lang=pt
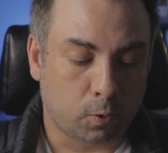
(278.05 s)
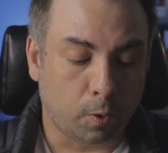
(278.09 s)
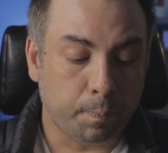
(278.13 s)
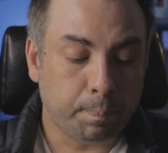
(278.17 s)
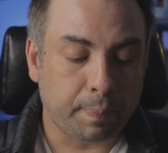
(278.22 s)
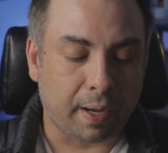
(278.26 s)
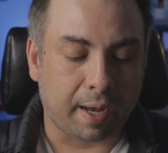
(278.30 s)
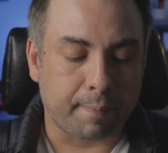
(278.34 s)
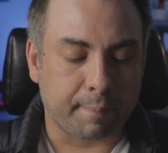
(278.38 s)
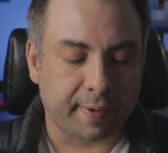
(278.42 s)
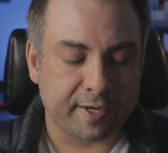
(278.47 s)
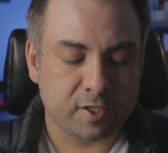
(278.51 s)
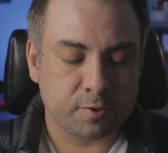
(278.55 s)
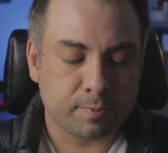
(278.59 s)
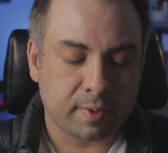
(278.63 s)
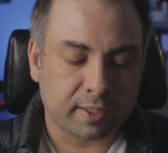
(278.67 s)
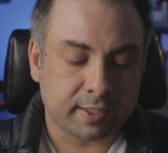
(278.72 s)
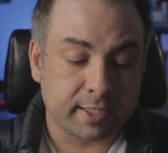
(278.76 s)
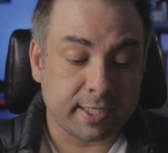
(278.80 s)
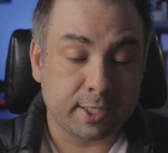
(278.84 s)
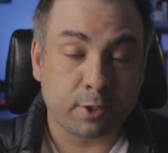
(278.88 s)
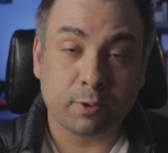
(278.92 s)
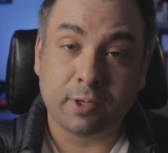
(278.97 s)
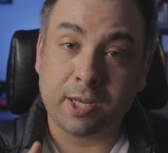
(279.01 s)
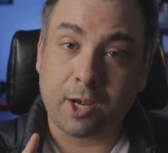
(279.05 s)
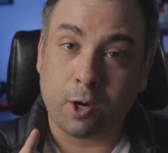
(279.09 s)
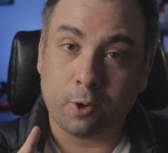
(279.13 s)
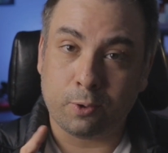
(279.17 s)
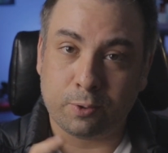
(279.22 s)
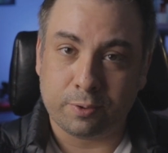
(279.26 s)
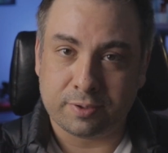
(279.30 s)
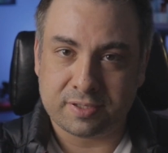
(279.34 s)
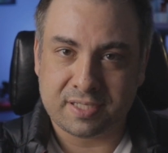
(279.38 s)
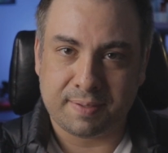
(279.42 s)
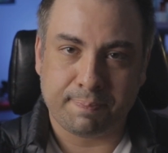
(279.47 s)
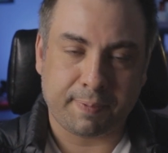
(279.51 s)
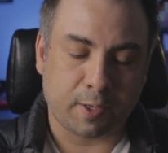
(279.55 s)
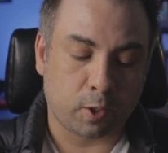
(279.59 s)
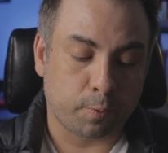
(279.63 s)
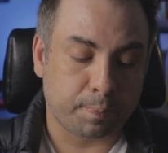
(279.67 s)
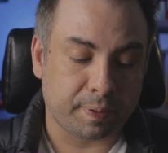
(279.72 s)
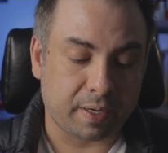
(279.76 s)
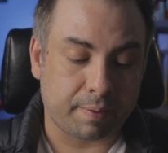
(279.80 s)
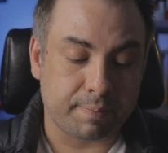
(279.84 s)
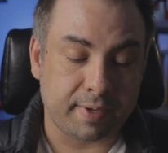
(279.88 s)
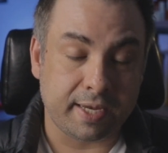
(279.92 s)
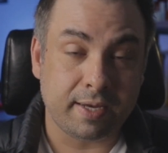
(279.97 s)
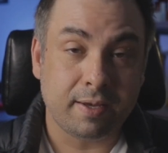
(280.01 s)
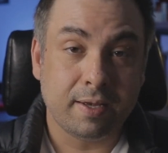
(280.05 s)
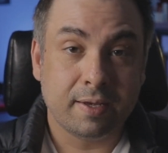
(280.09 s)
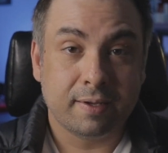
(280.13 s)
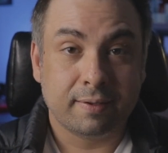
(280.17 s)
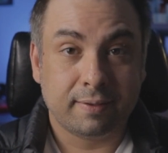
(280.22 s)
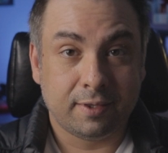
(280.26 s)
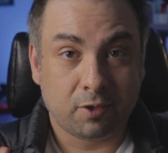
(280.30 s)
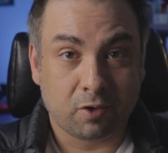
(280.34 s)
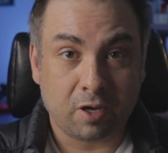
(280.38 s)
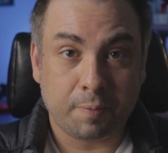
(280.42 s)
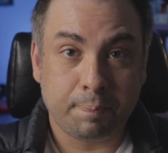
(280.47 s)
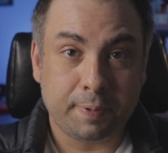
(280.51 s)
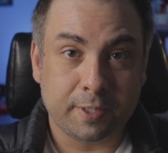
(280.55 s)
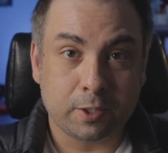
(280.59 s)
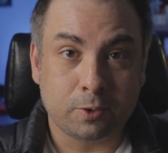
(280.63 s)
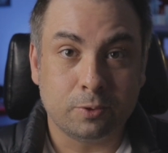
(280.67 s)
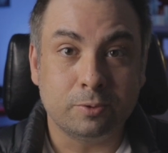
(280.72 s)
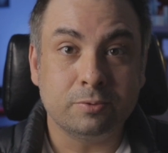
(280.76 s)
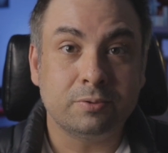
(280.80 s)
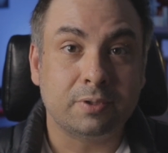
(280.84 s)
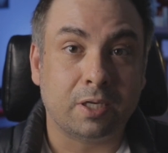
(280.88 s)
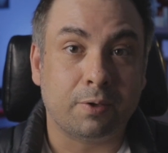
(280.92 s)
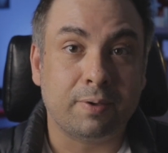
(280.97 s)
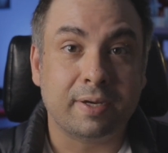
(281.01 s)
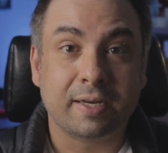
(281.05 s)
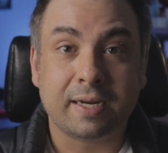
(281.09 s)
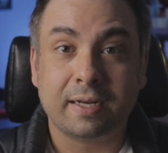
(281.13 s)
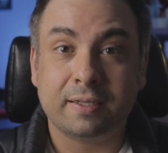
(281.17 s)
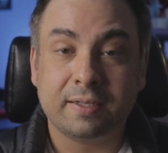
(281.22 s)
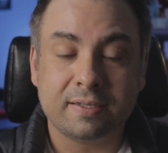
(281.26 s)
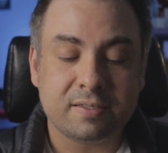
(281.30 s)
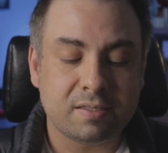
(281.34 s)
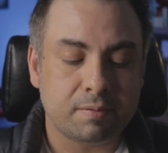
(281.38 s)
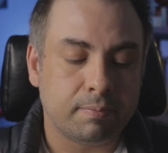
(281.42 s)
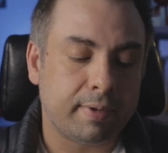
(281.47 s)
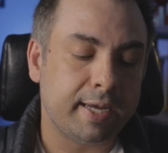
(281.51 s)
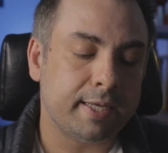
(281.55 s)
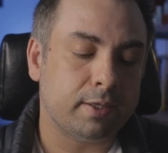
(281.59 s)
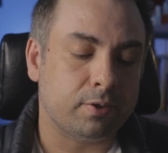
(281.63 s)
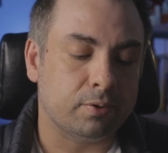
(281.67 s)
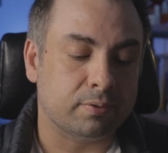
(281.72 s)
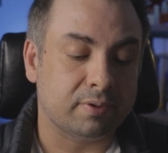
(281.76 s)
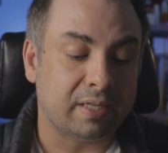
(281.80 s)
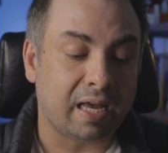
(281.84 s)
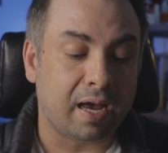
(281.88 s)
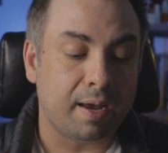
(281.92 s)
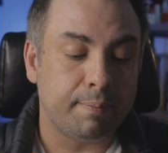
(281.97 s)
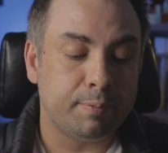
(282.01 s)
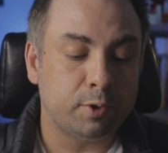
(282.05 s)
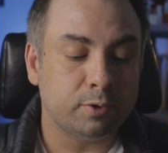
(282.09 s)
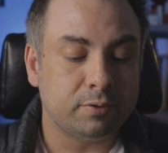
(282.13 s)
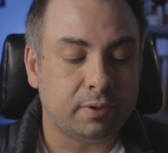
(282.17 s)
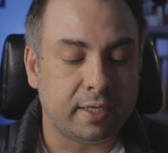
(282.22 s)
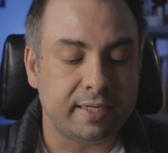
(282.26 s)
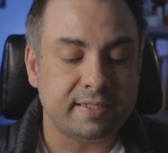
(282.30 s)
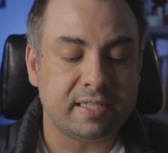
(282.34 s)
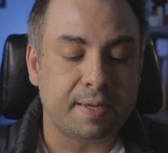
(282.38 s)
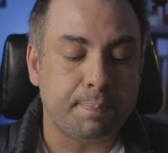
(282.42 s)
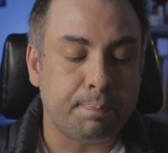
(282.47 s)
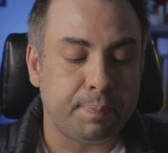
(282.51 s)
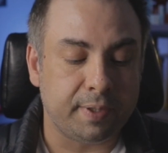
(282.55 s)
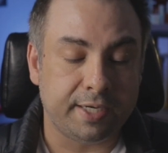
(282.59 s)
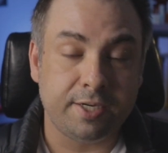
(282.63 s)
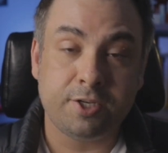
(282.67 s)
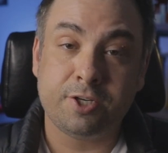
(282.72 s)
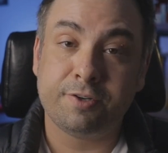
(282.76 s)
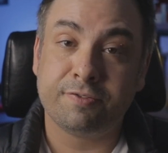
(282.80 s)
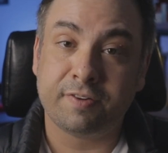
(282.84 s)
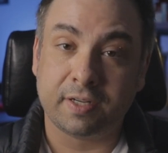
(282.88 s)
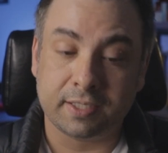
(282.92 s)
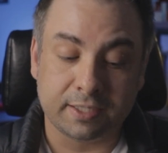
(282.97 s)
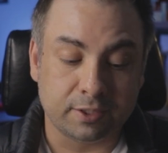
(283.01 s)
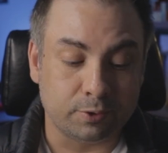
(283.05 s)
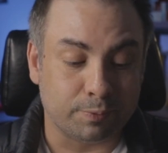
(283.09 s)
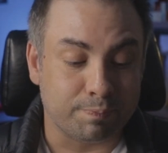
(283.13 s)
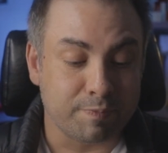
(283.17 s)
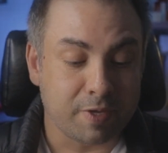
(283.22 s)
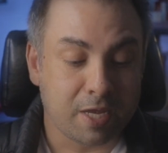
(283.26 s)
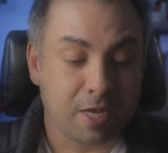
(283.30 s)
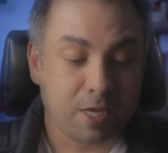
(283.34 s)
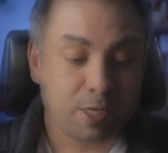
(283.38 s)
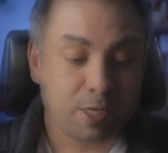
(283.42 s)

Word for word: Opa, mais uma aqui que o Léo separou para mim, não é uma pergunta, é um agradecimento. W3D Print falando,